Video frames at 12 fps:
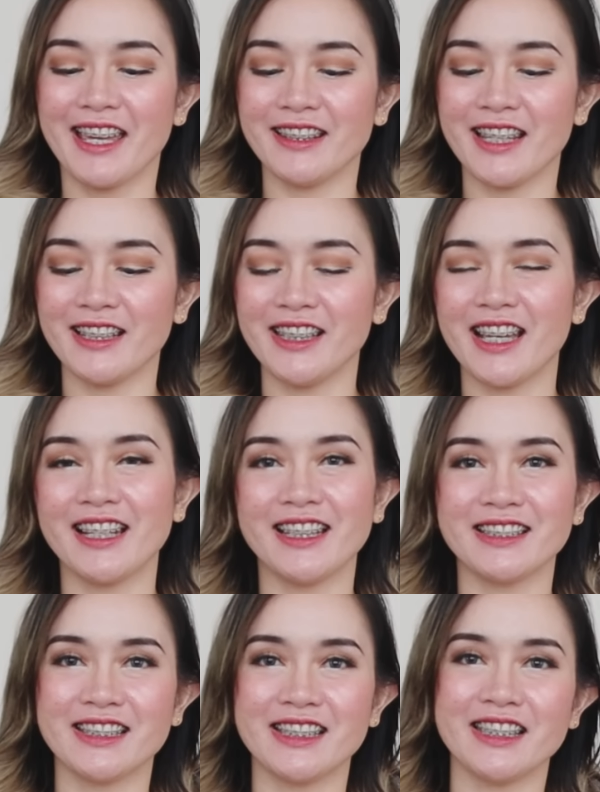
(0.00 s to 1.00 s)
and then, yeah,
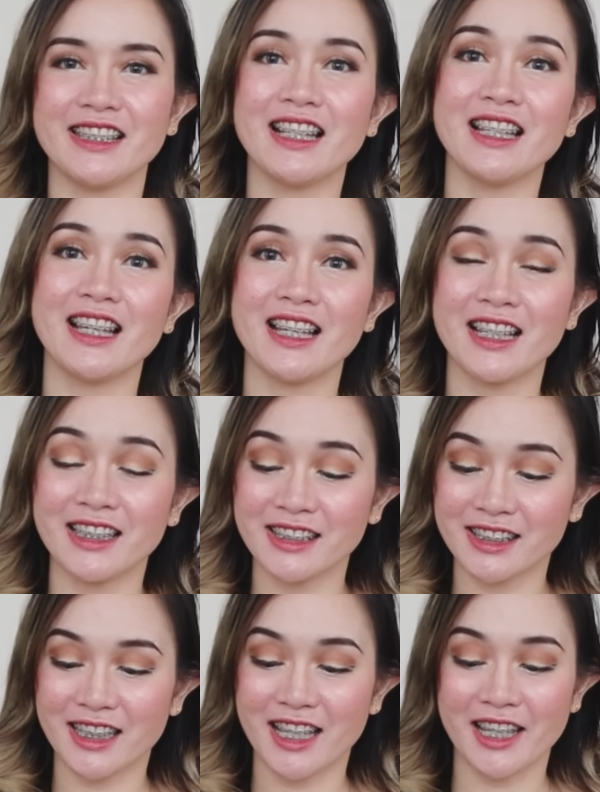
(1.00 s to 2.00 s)
let's see the last
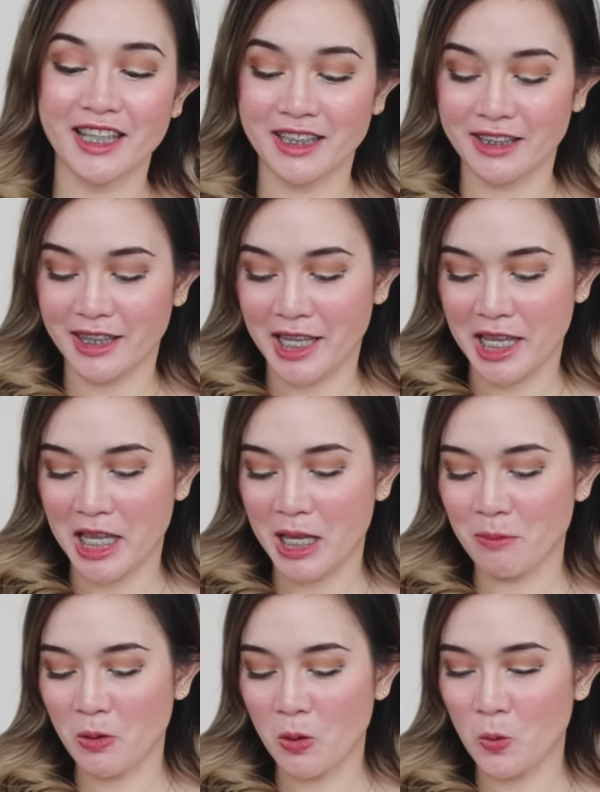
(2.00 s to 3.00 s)
item.
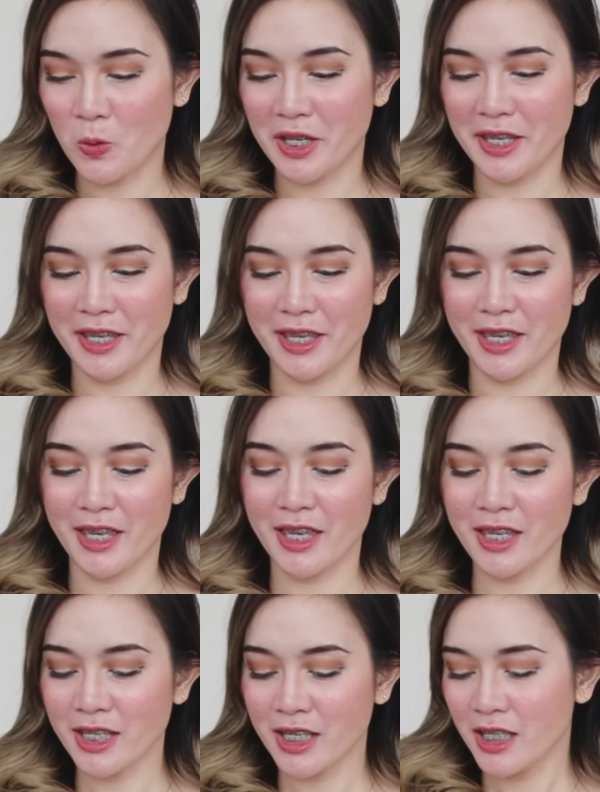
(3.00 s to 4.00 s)

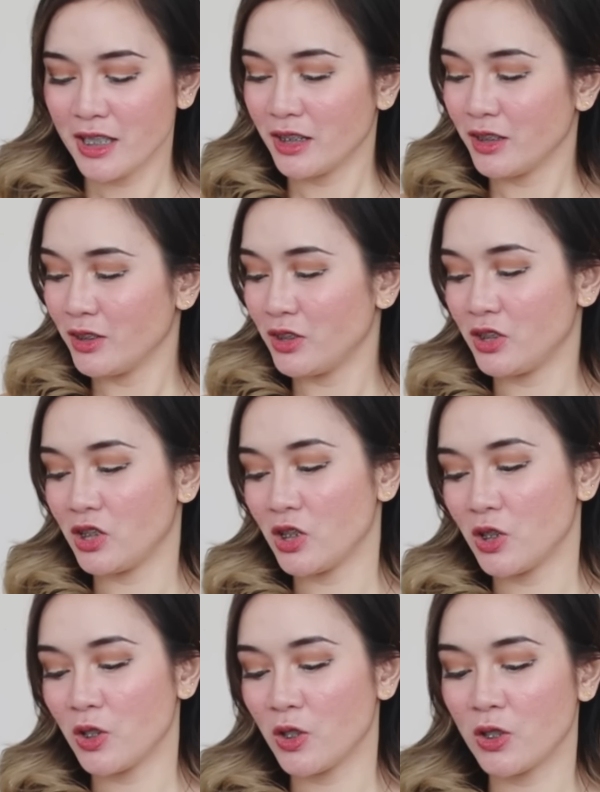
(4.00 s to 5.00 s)
Okay.
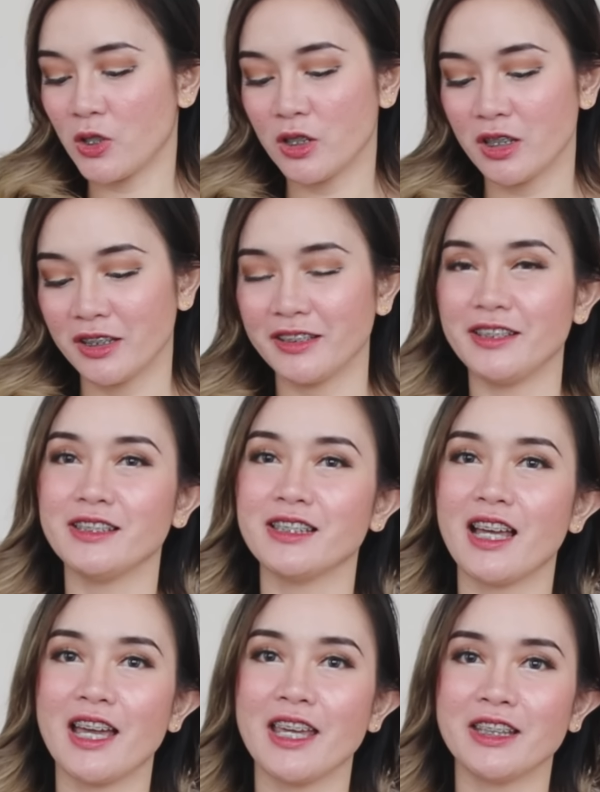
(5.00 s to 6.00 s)
So, these
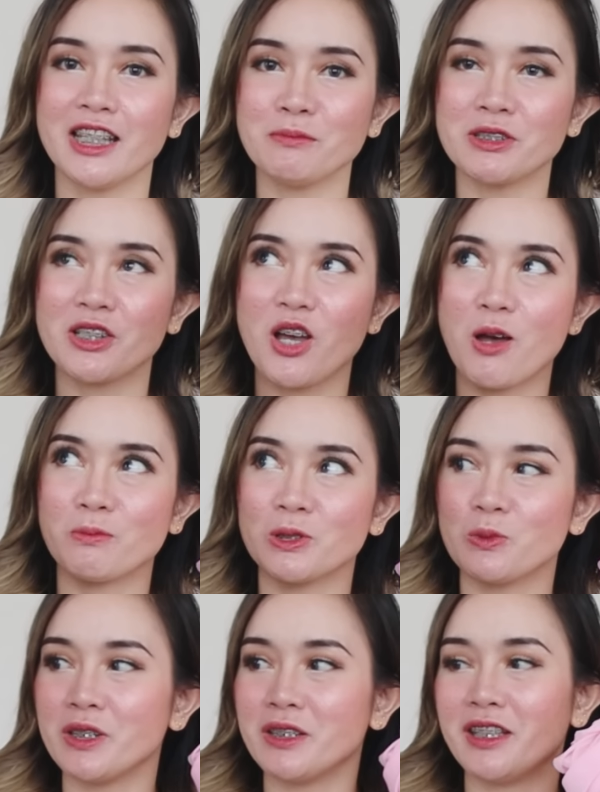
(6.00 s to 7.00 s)
items comes
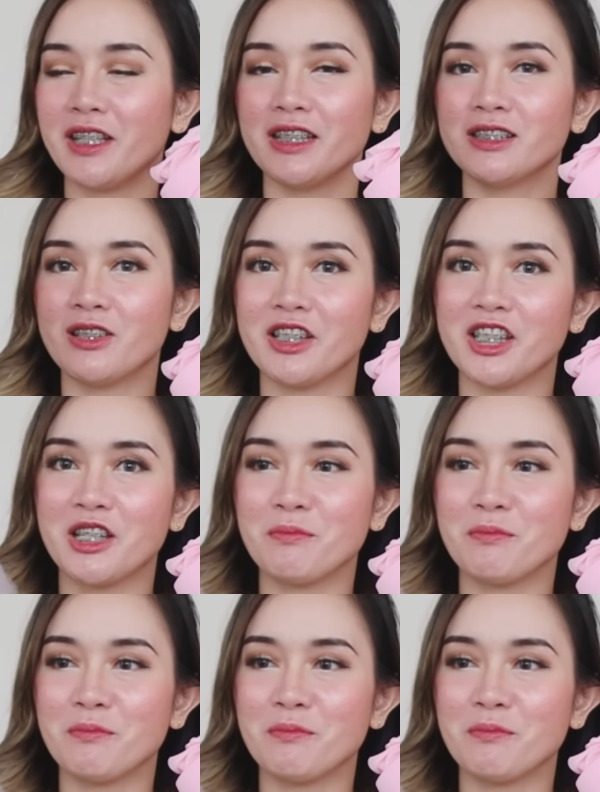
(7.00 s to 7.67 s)
with this. So, ayan,